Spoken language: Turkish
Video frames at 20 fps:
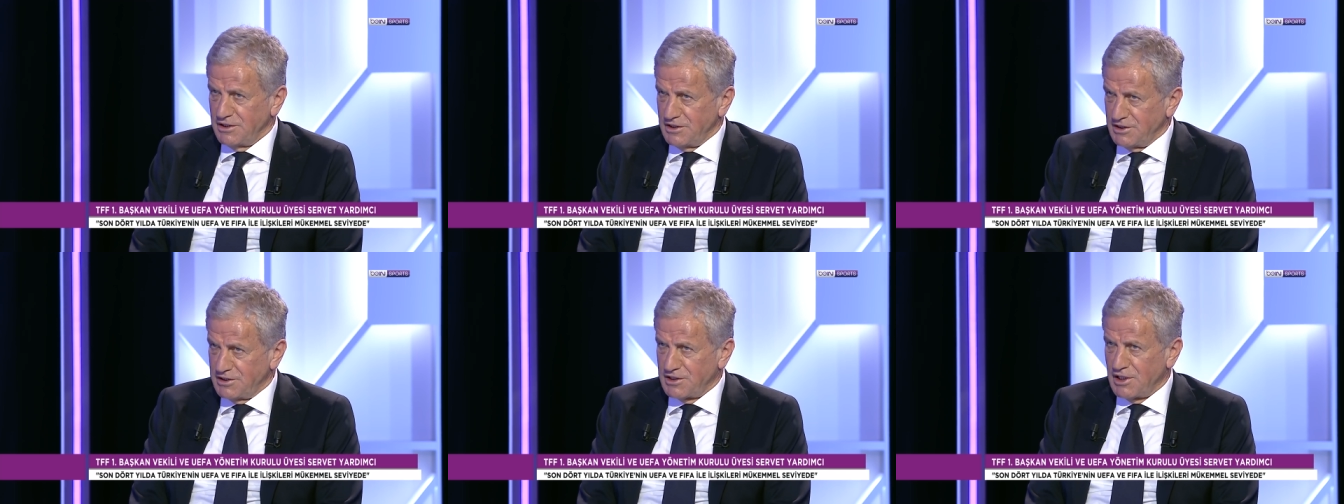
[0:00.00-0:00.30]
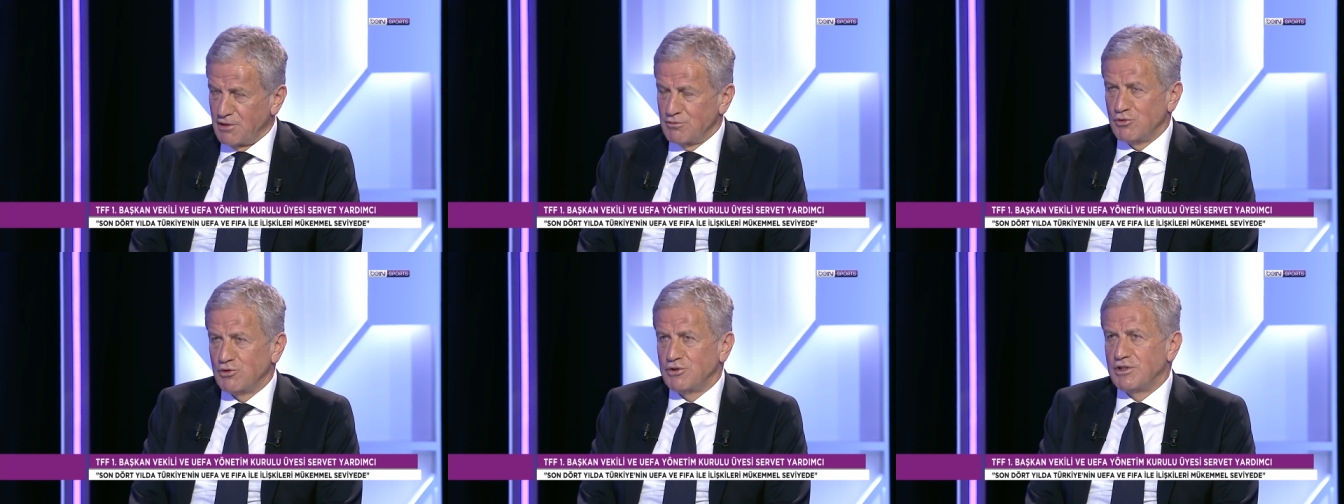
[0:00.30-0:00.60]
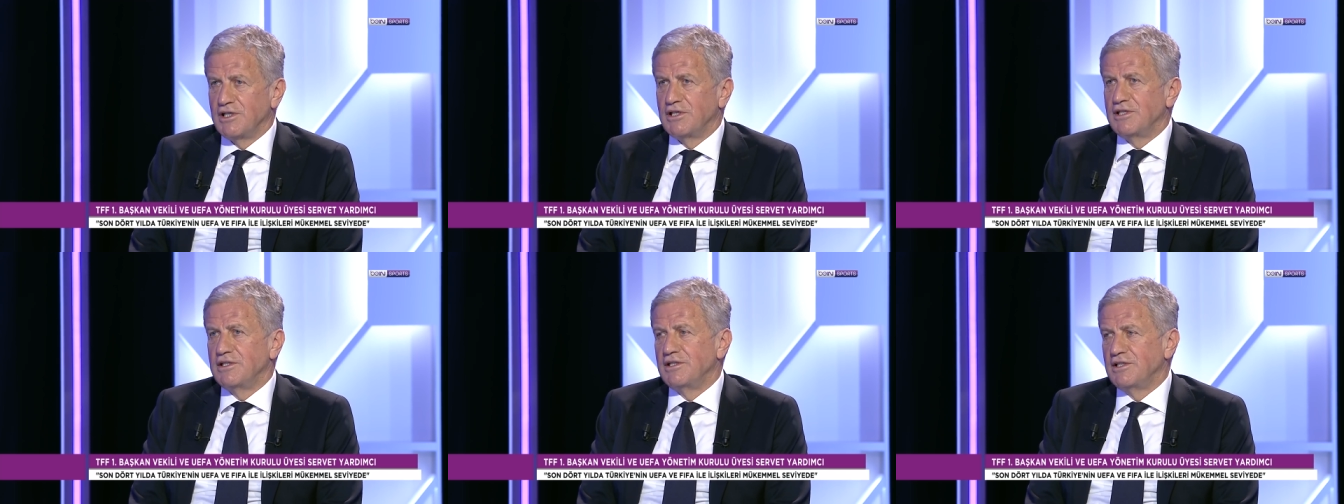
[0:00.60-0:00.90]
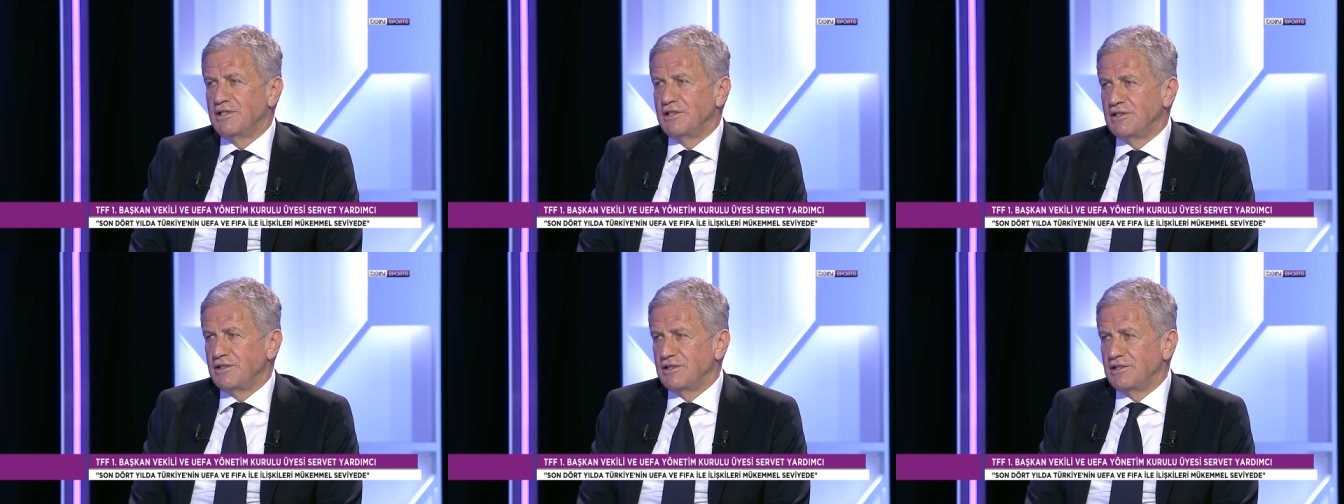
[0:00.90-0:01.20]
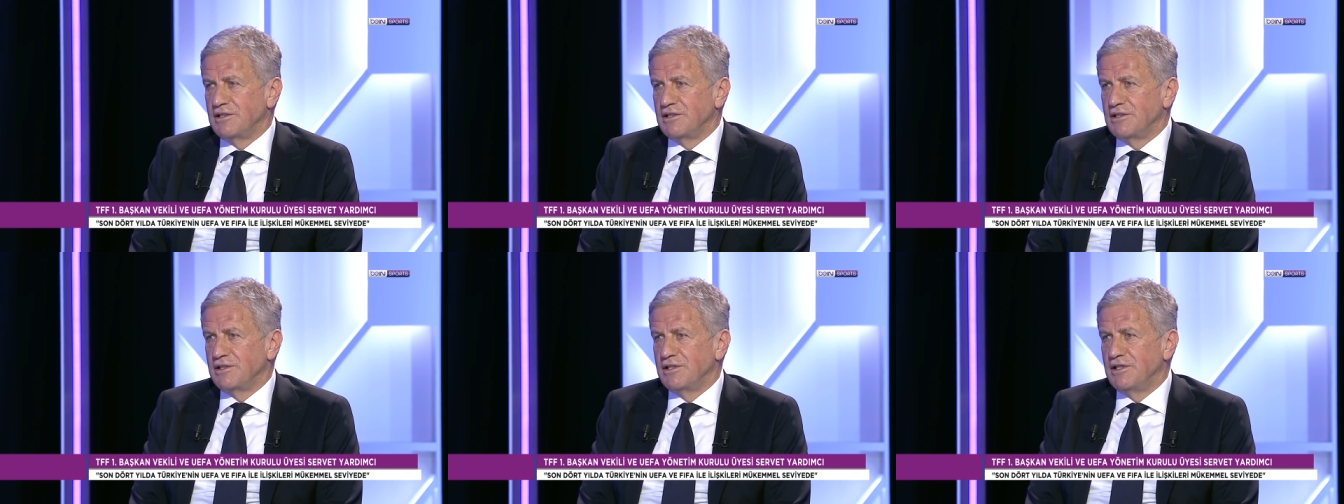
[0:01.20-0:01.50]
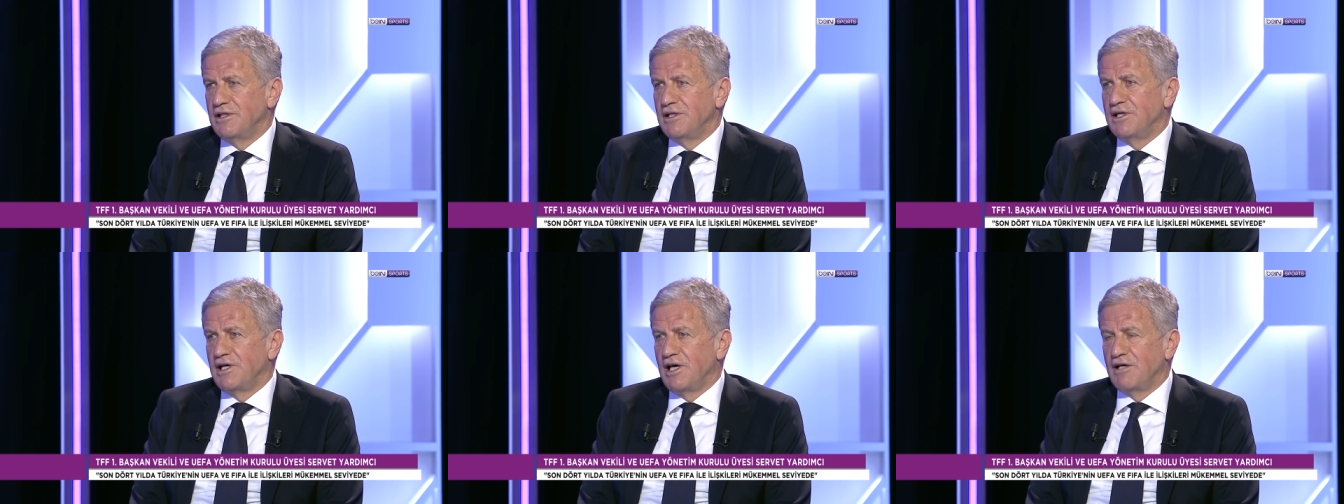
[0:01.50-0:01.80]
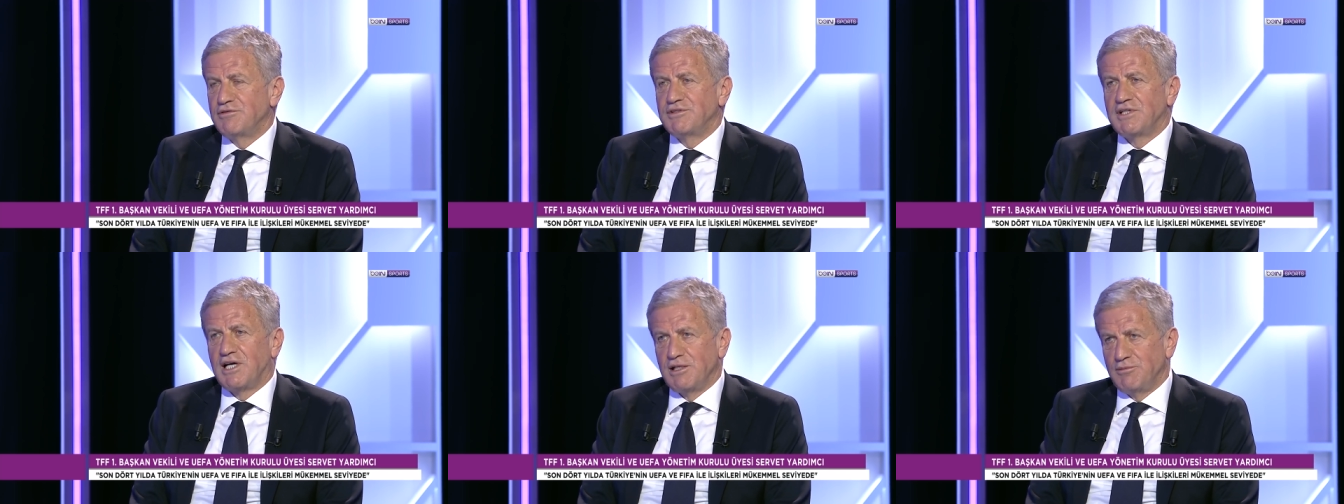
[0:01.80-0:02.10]
İstanbul'da e,
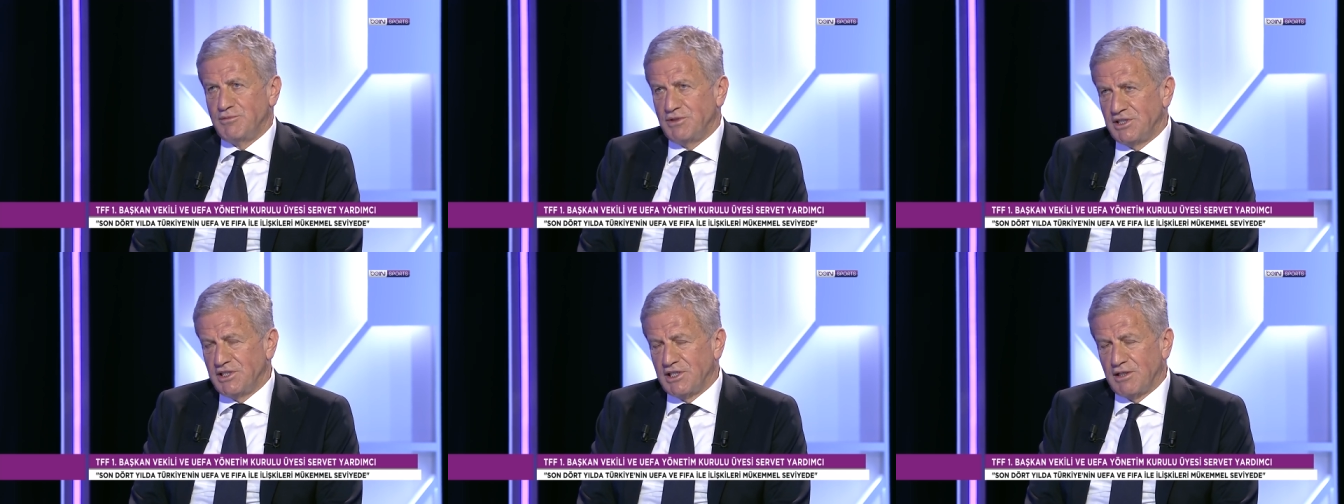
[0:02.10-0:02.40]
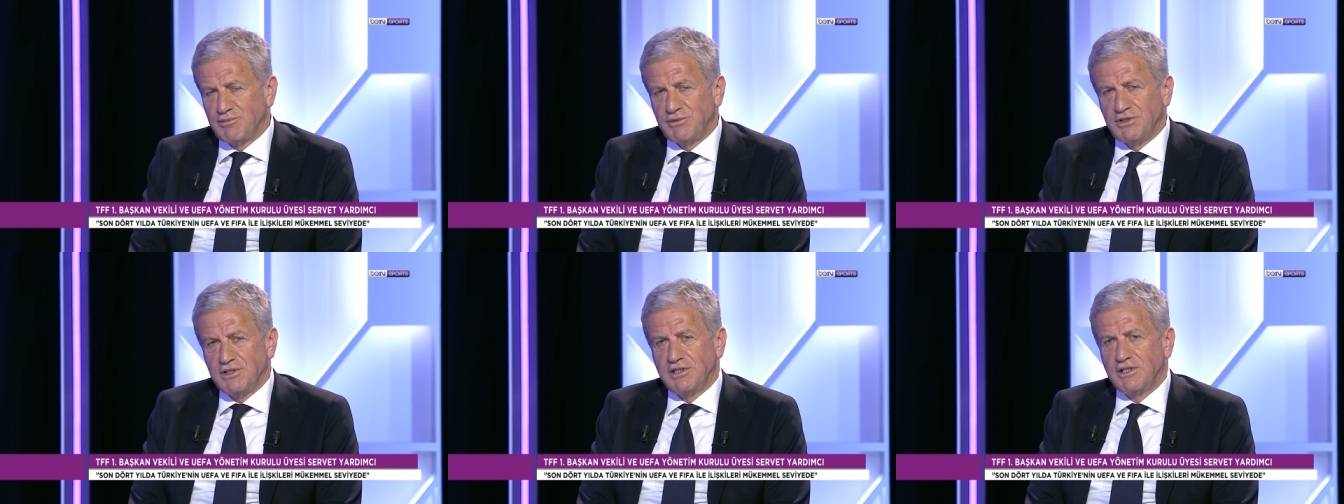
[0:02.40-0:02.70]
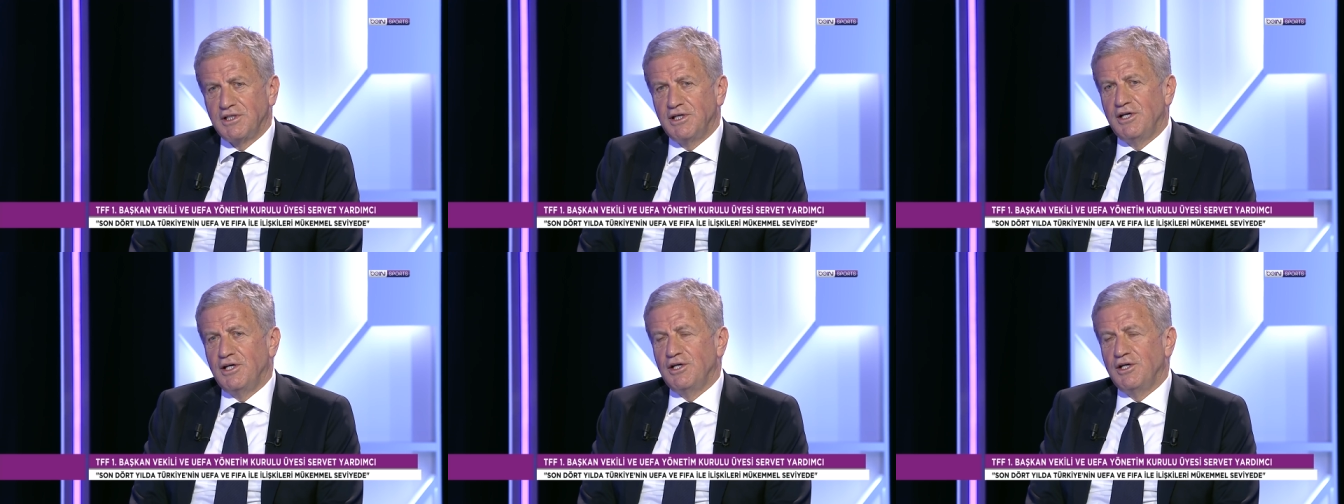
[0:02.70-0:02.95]
ev sahipliğini yaptık.